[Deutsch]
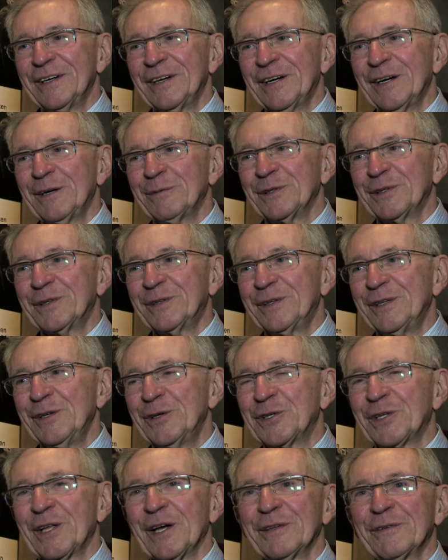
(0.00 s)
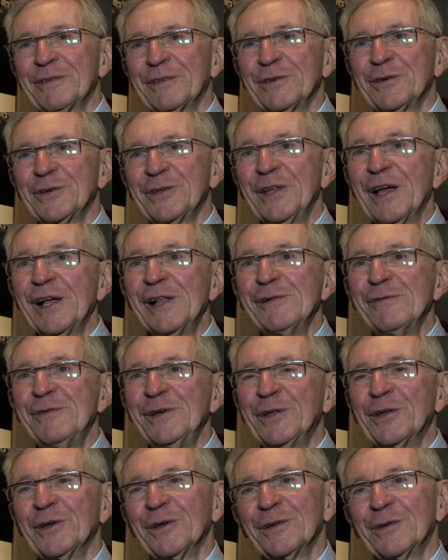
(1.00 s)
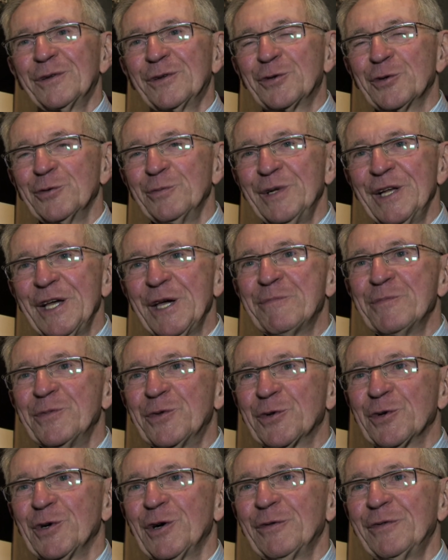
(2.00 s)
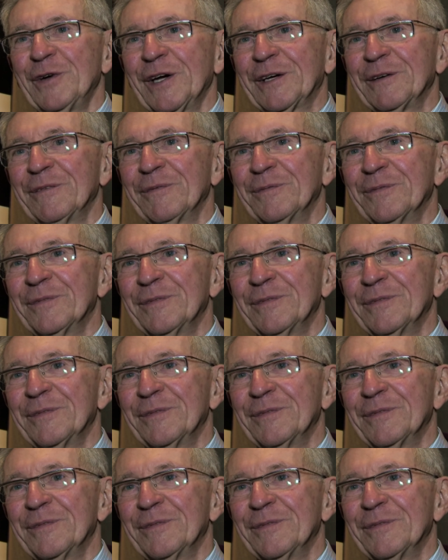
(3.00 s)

aber die Stadt schnell wieder zum Leben zu erwecken.